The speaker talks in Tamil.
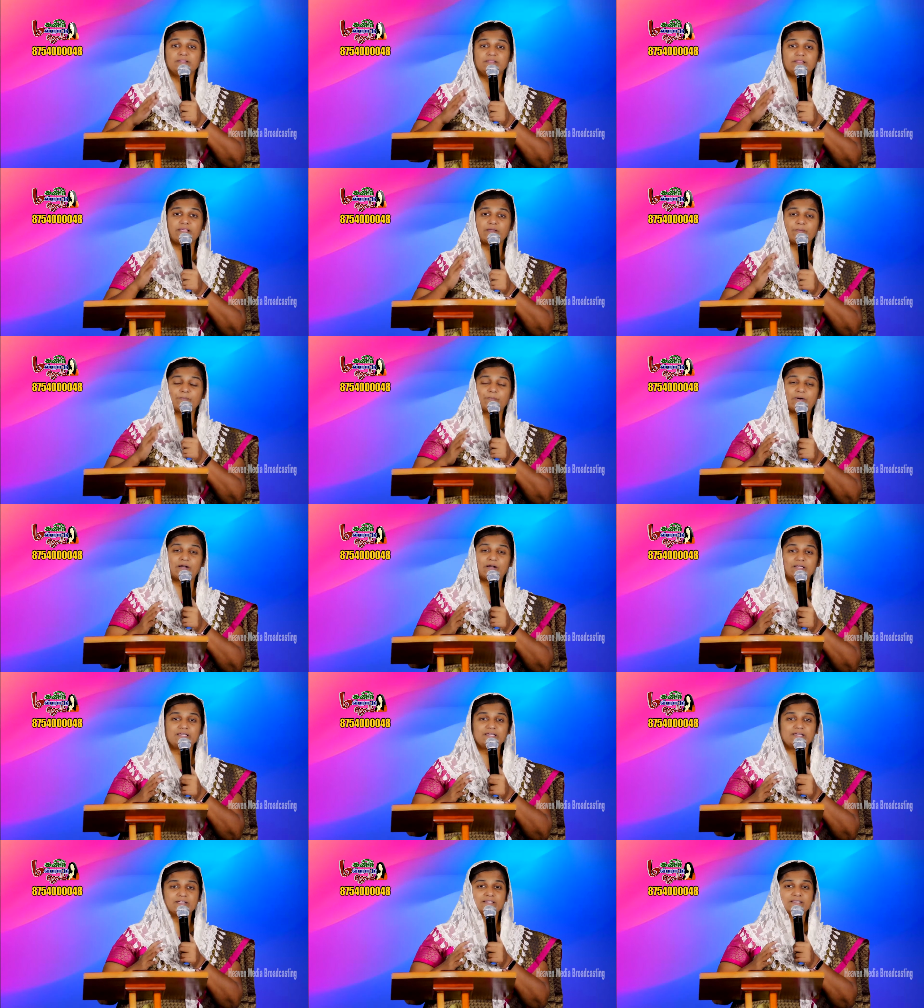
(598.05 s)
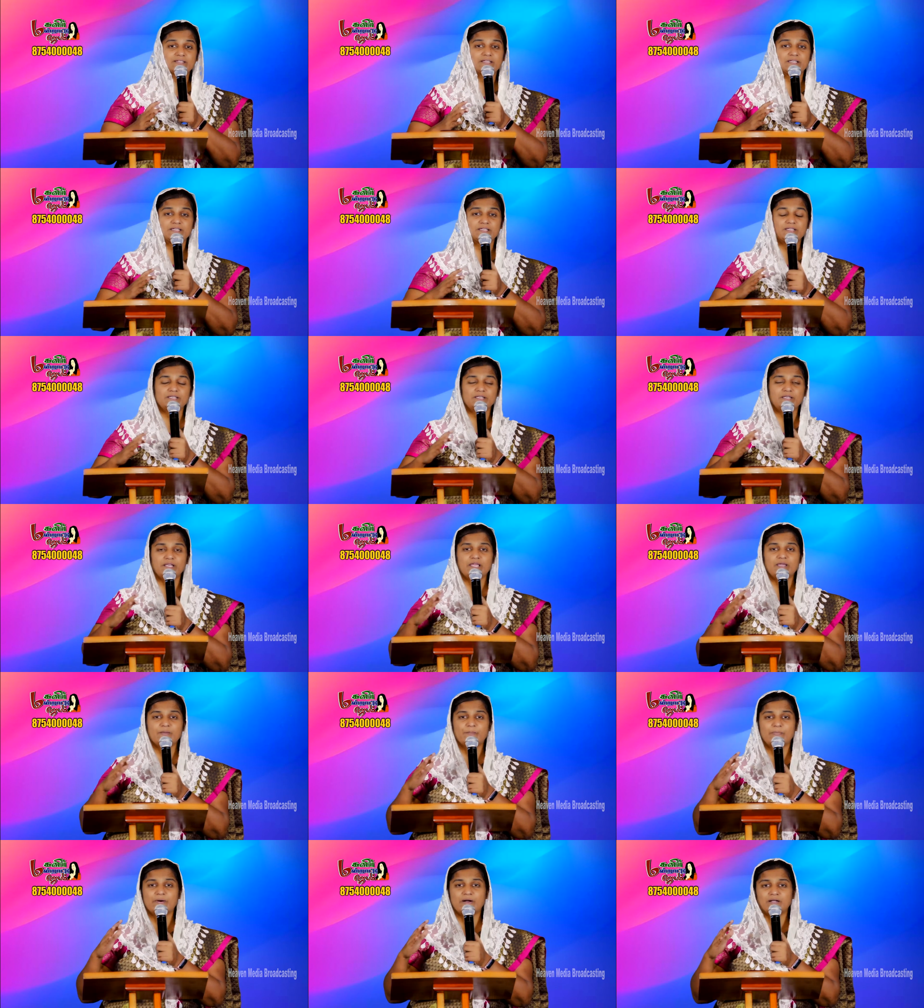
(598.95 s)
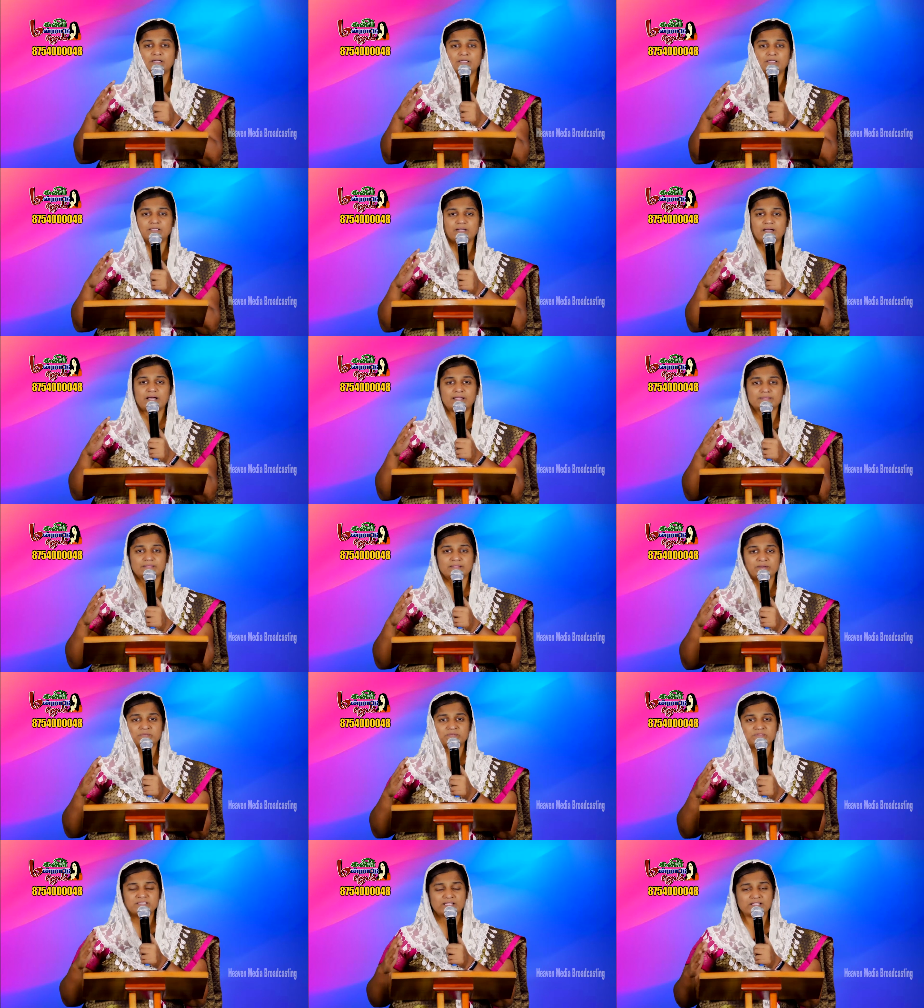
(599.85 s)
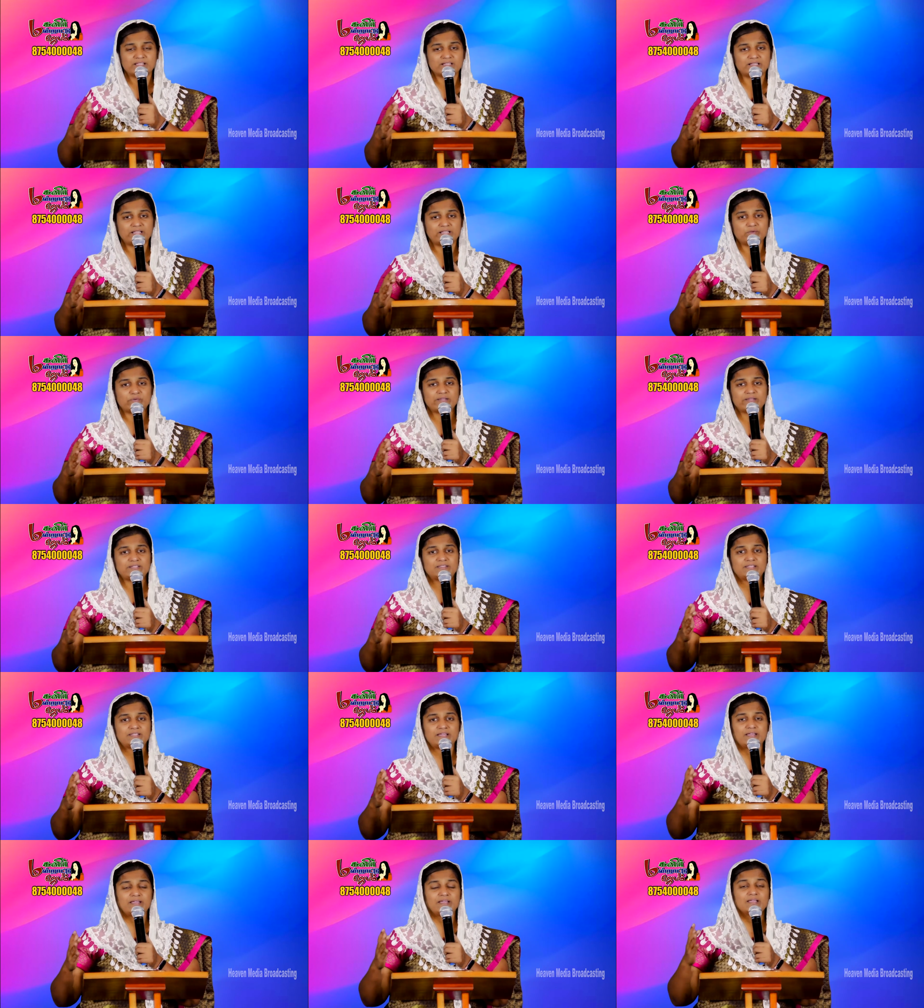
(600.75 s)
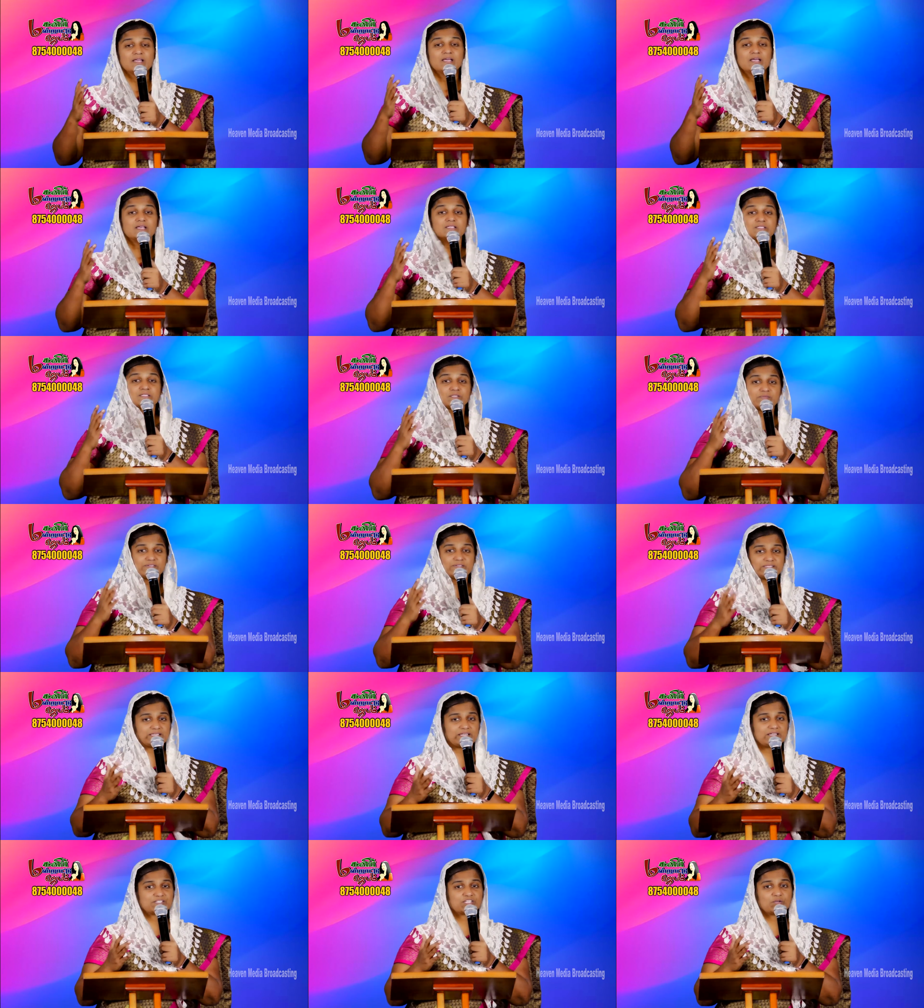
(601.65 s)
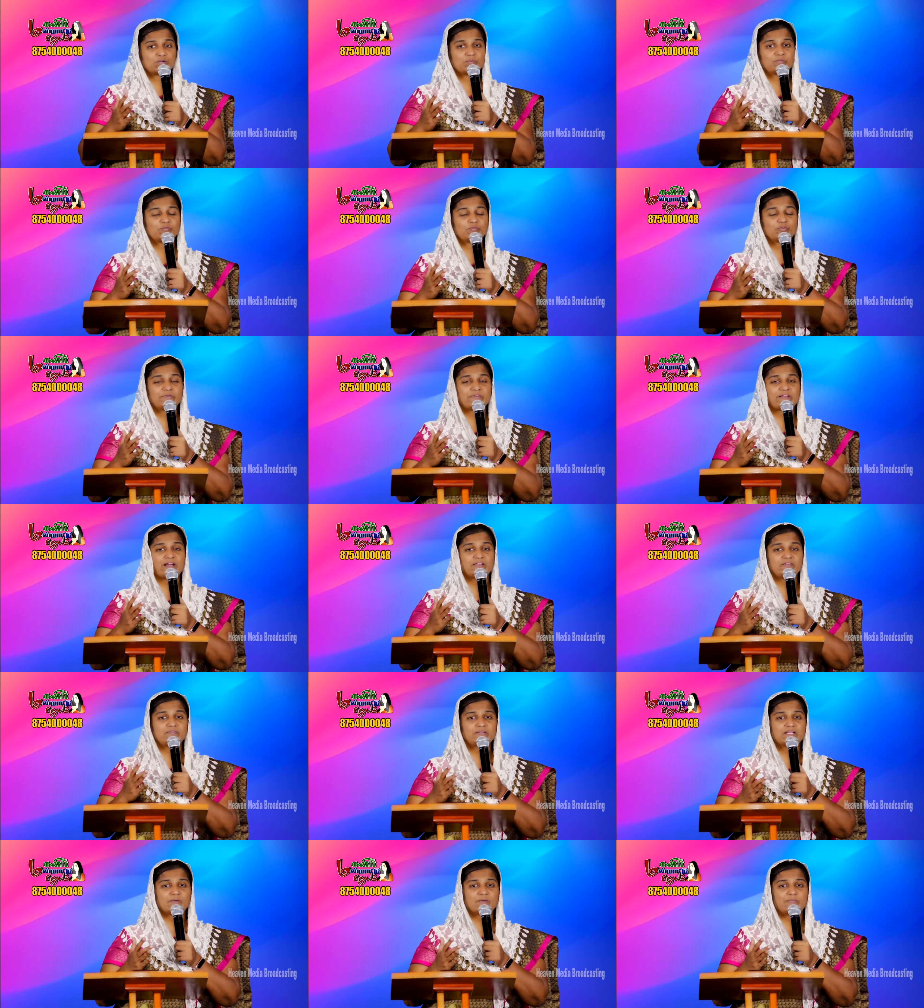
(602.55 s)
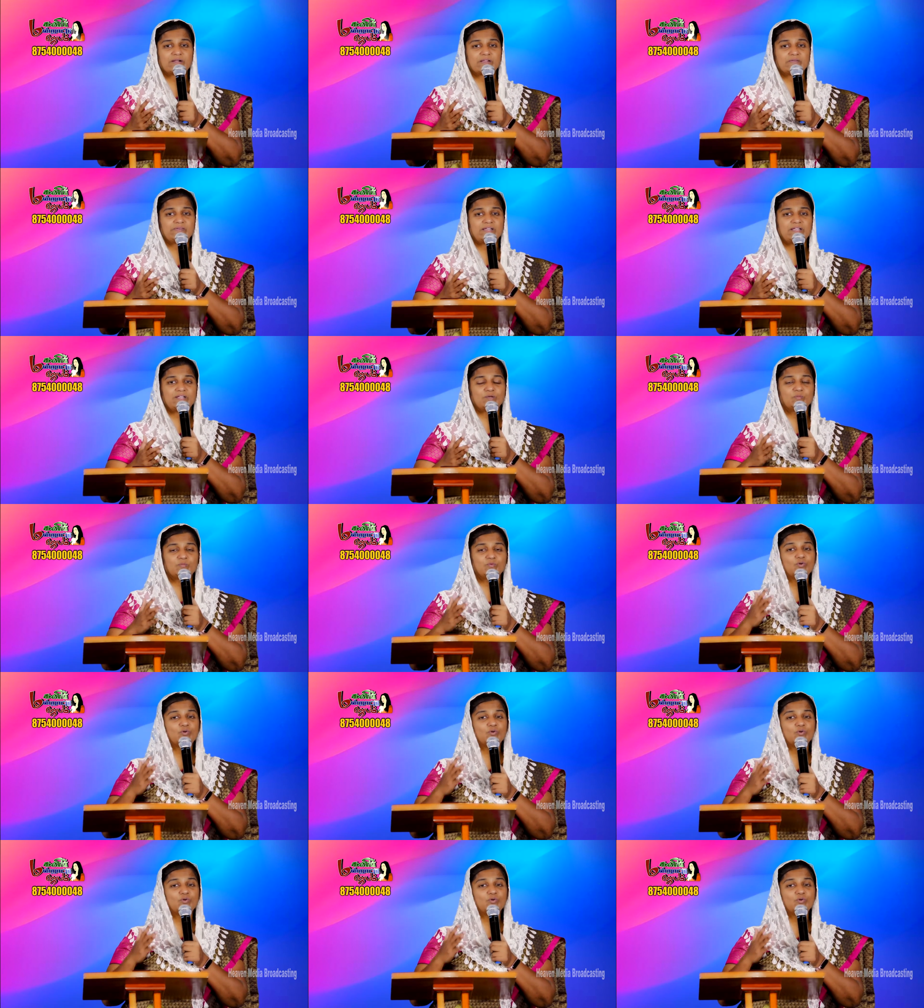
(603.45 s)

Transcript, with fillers: நேபாளியருக்கு நேபாள் அந்த ஜனங்களை வைத்தே சுவிசேஷம் ஒரு அறிவிக்கப்பட செய்யப்பட வேண்டும்